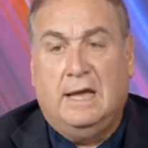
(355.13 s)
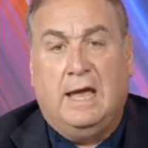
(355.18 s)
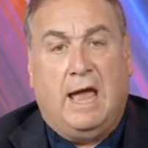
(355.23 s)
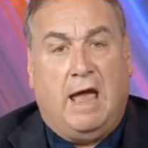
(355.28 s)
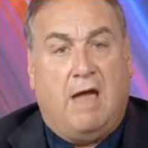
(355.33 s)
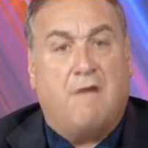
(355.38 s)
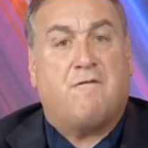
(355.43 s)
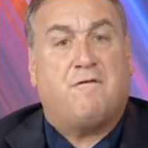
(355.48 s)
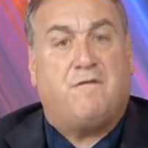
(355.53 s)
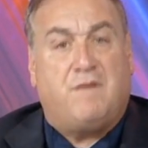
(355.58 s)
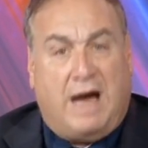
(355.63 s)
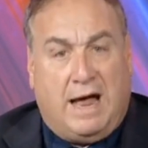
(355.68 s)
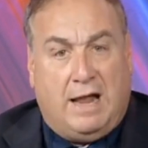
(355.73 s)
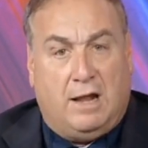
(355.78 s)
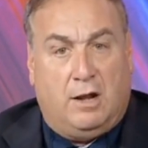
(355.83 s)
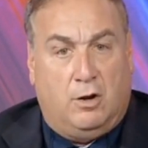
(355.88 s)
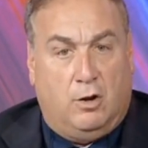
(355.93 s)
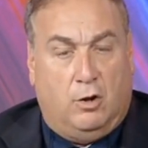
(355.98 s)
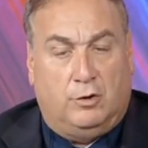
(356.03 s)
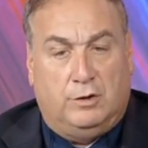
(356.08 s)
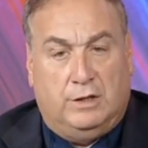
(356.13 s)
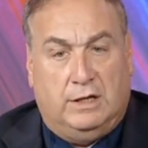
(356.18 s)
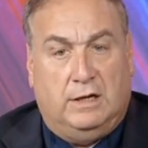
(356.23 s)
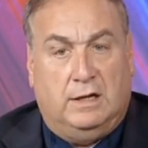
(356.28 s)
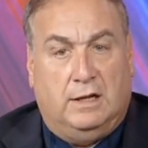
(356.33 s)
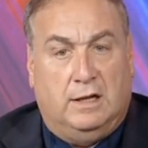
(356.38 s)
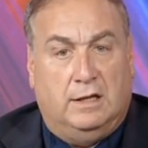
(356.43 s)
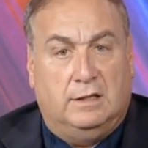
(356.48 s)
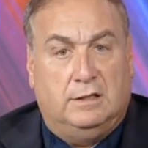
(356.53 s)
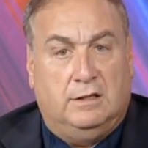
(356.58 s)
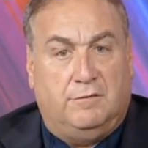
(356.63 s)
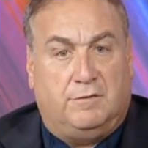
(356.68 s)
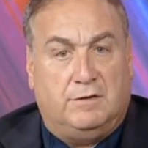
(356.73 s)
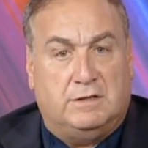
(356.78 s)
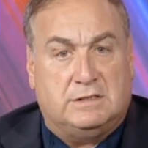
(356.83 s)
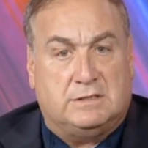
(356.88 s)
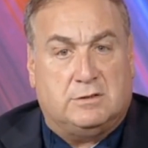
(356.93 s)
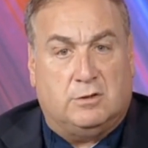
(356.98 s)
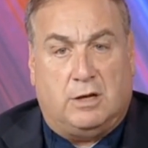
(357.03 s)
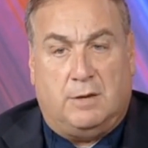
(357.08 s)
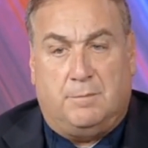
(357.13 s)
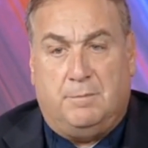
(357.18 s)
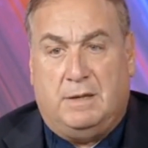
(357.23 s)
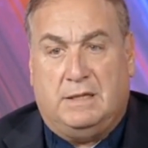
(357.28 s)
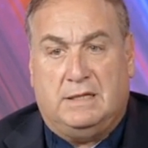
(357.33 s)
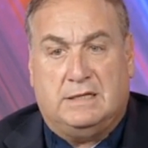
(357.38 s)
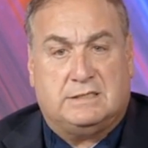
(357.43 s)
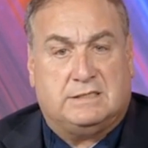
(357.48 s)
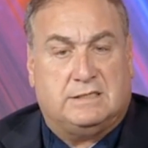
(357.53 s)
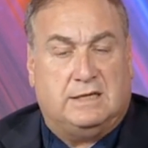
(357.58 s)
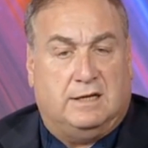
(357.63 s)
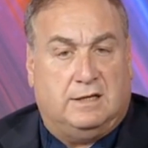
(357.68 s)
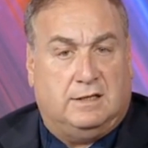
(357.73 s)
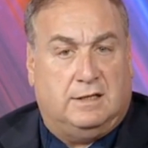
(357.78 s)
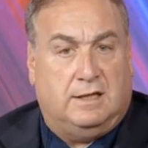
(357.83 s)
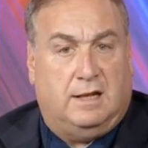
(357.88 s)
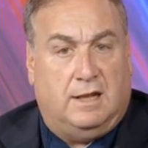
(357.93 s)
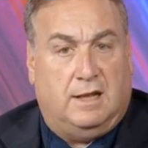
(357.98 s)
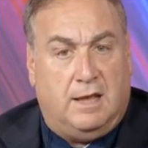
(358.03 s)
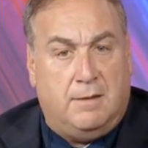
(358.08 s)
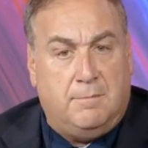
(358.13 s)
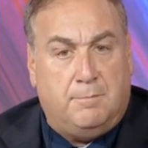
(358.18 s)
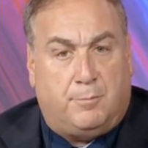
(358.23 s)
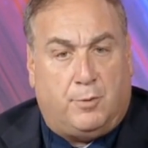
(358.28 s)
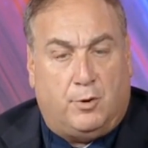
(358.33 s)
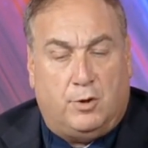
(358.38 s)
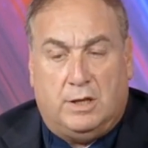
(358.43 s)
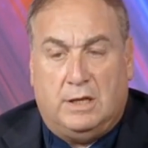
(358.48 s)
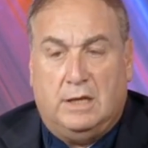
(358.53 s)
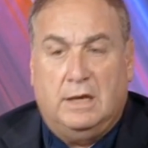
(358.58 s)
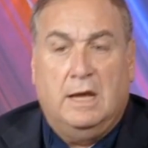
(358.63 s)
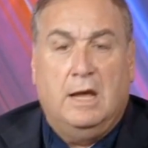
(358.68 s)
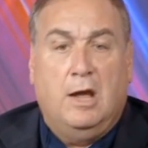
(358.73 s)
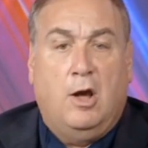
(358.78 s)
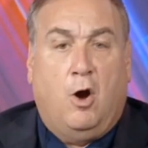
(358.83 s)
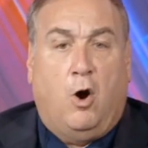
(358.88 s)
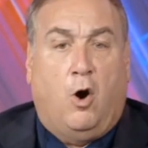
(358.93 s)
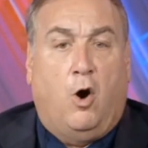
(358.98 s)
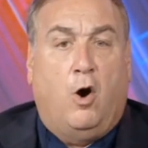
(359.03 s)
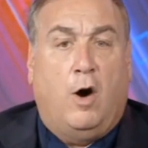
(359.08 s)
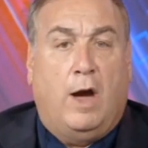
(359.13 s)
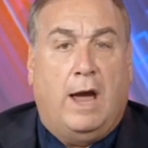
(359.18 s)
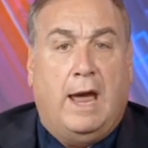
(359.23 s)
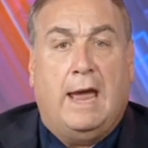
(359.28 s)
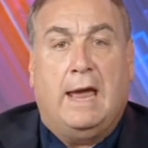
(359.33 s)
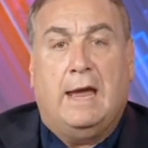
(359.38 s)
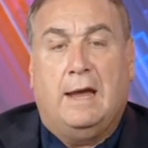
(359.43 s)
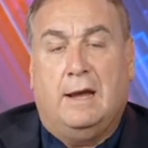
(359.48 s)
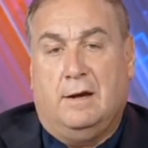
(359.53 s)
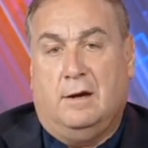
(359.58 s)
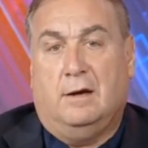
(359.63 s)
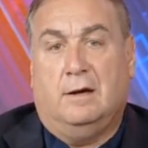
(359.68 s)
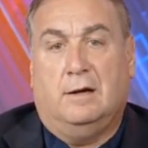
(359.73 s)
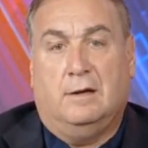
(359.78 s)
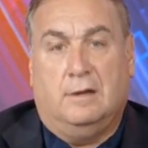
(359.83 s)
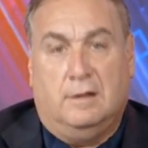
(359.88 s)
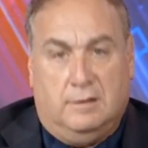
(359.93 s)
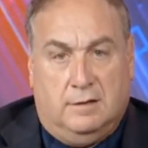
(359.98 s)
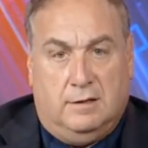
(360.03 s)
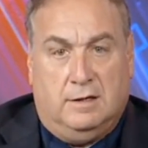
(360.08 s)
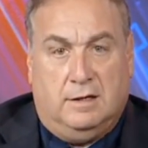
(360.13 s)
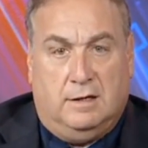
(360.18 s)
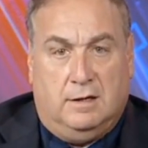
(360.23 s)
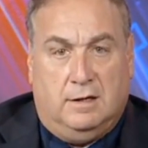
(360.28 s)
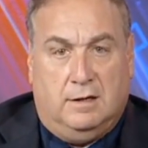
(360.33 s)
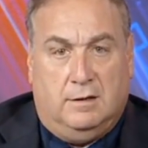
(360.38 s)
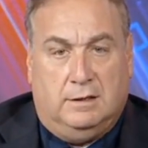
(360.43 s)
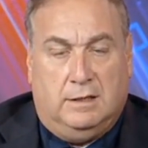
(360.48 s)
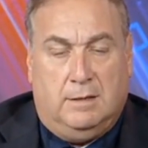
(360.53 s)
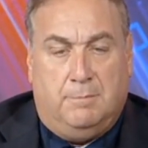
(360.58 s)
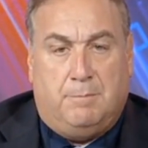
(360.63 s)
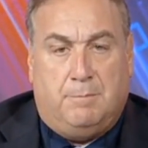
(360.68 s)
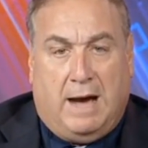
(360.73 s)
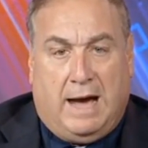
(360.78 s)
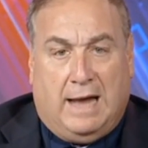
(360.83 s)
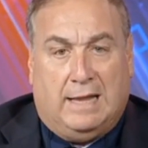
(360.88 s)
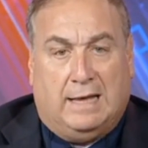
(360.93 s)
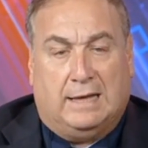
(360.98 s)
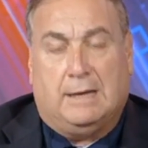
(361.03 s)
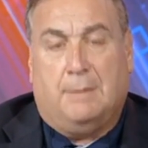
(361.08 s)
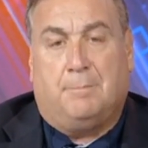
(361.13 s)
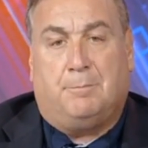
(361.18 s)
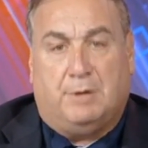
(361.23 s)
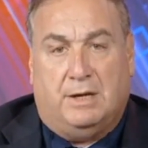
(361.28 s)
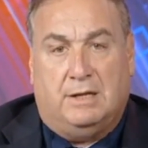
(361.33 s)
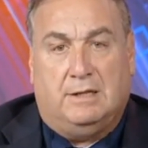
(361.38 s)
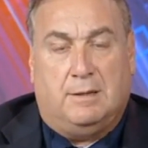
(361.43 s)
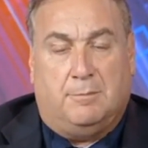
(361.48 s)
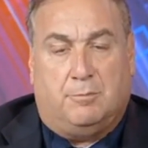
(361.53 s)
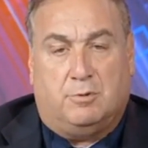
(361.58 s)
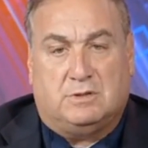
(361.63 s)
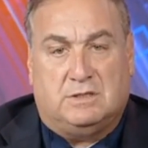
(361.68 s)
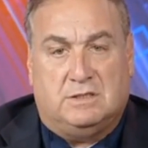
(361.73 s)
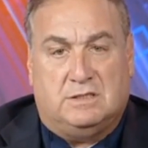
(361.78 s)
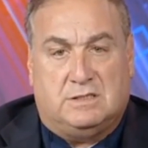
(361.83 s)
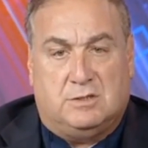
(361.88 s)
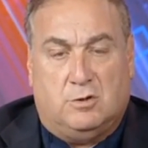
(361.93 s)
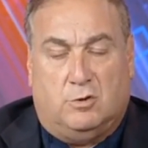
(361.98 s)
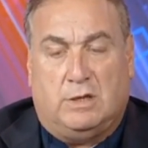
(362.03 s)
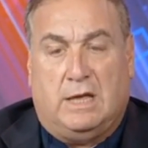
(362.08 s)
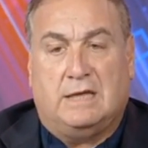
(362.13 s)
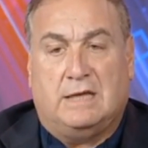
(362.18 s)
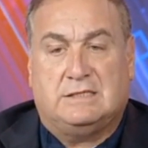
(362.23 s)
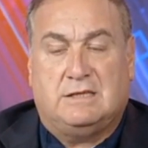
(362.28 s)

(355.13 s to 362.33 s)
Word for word: È fallo del difensore Benasser dell'Empoli o è Di Bala che prende posizione e si